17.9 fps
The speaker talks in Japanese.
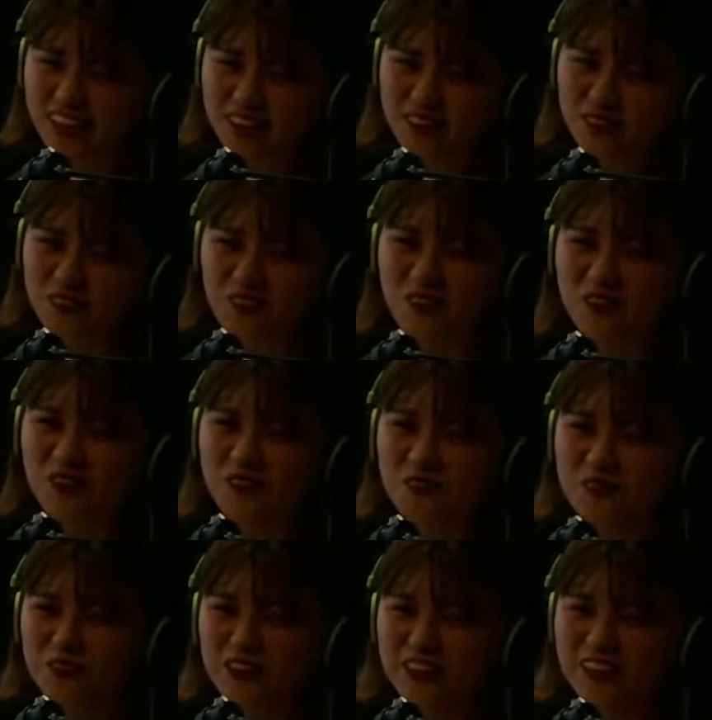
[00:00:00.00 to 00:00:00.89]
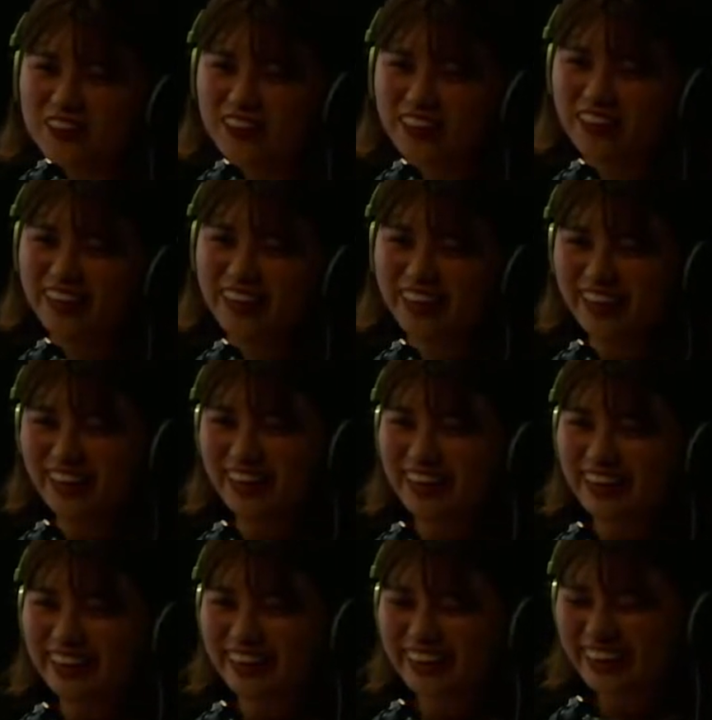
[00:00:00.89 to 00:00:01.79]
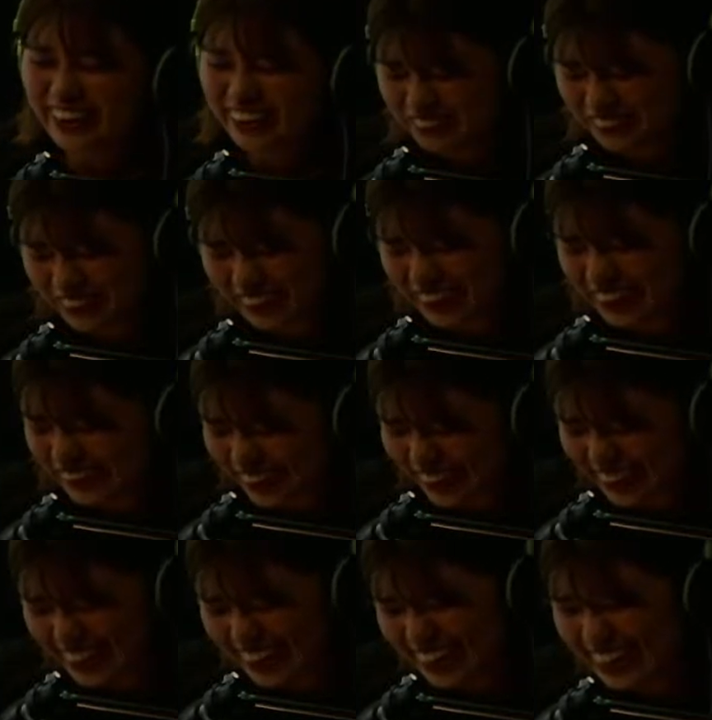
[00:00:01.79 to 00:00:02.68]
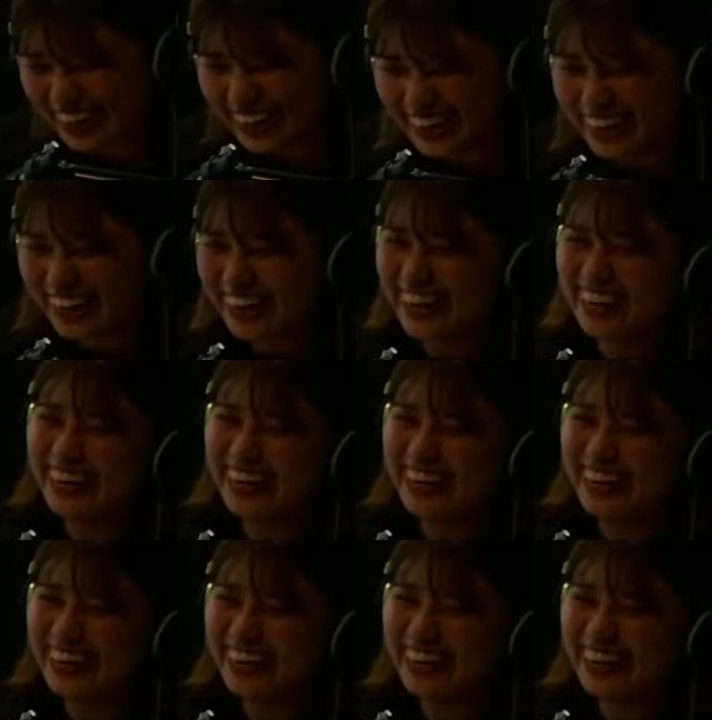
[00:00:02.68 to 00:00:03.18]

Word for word: れども頑張れるかな